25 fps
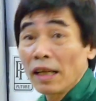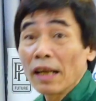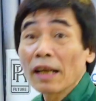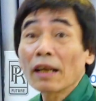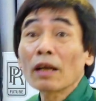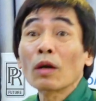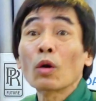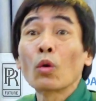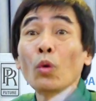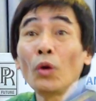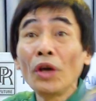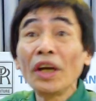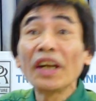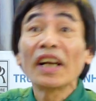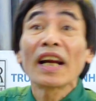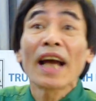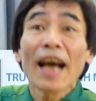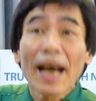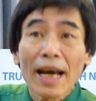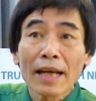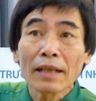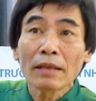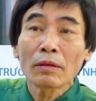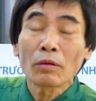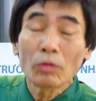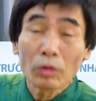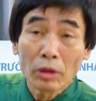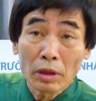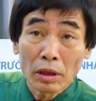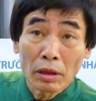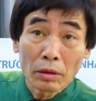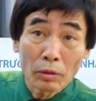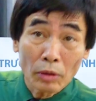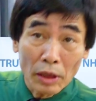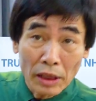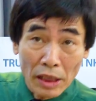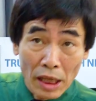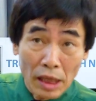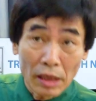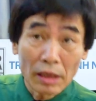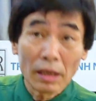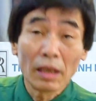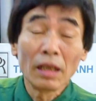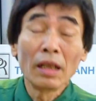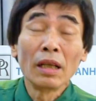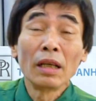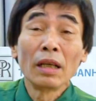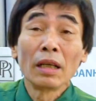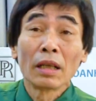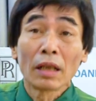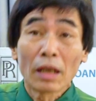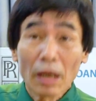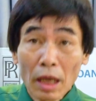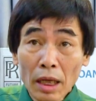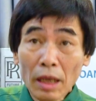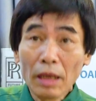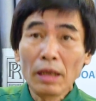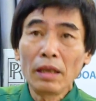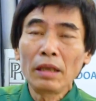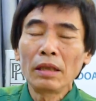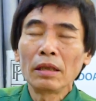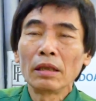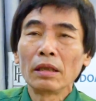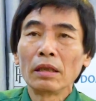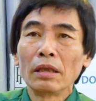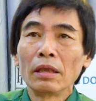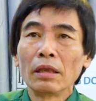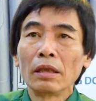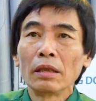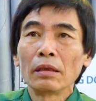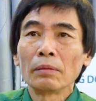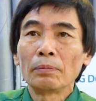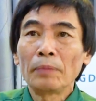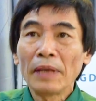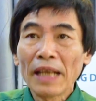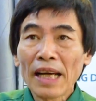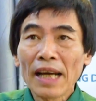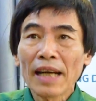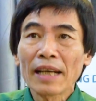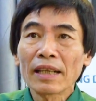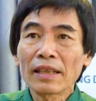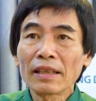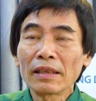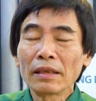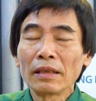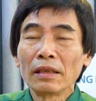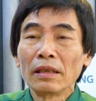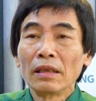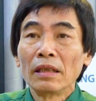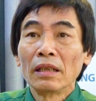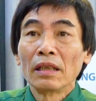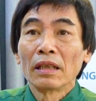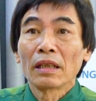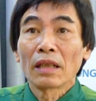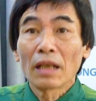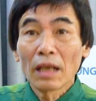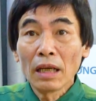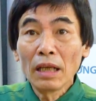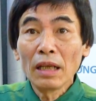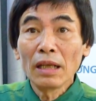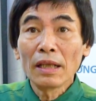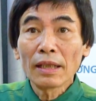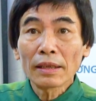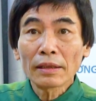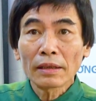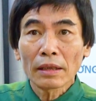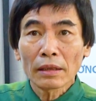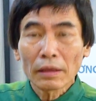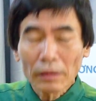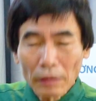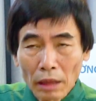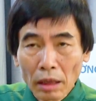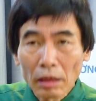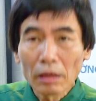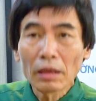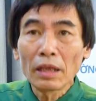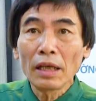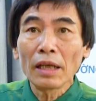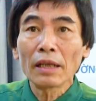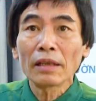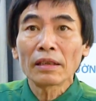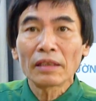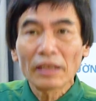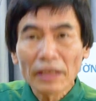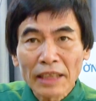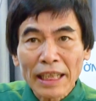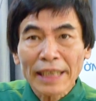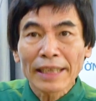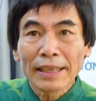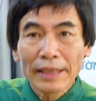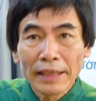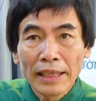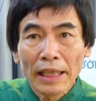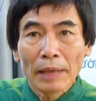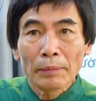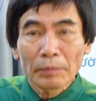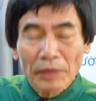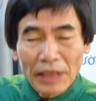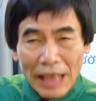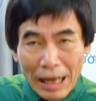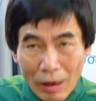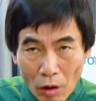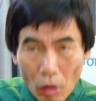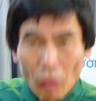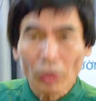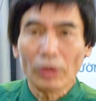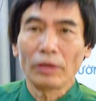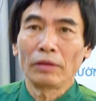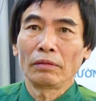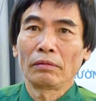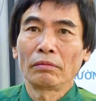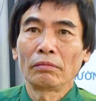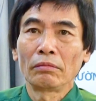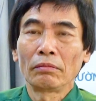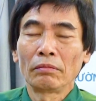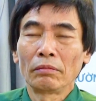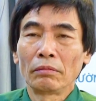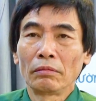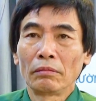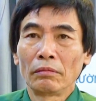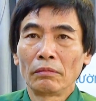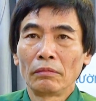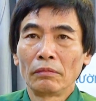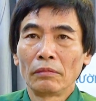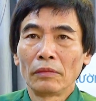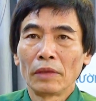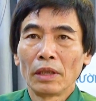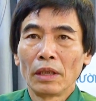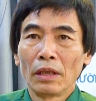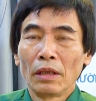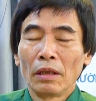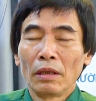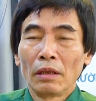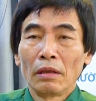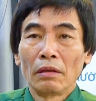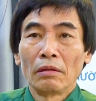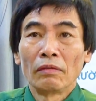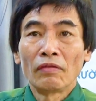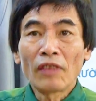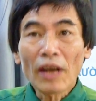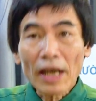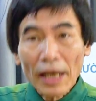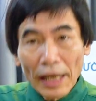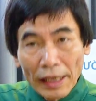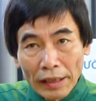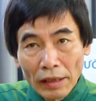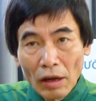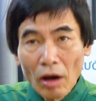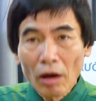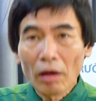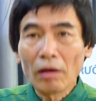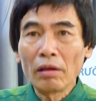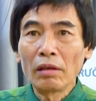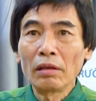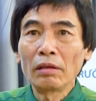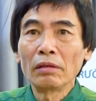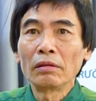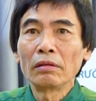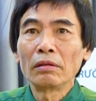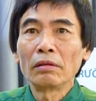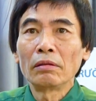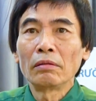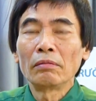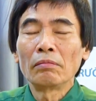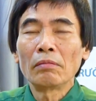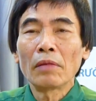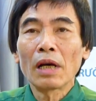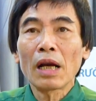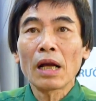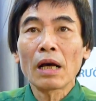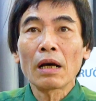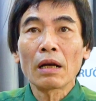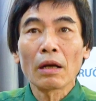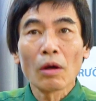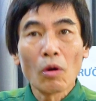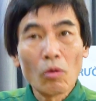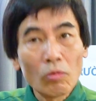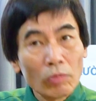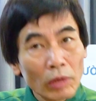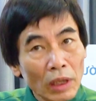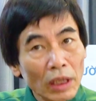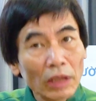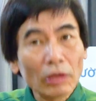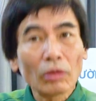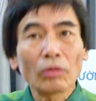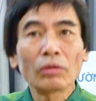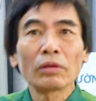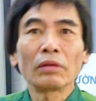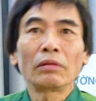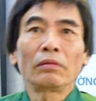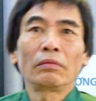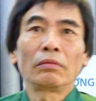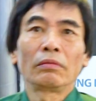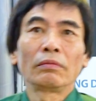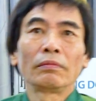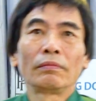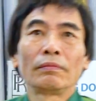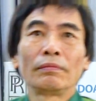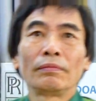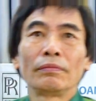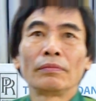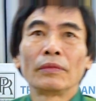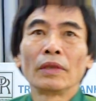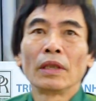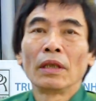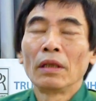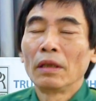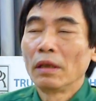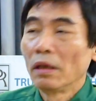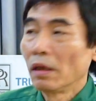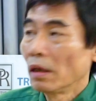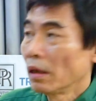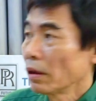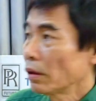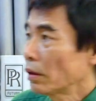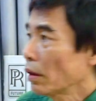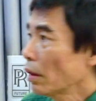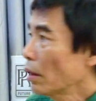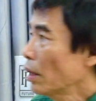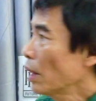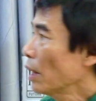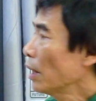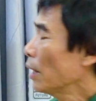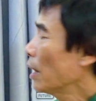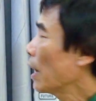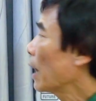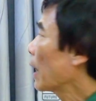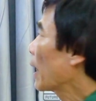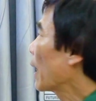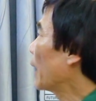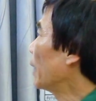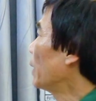là quyền hạn của trường doanh nhân khi PR đấy khi người ta thực hiện trách nhiệm xã hội và cái đó mới là đúng ý tôi cho nên là các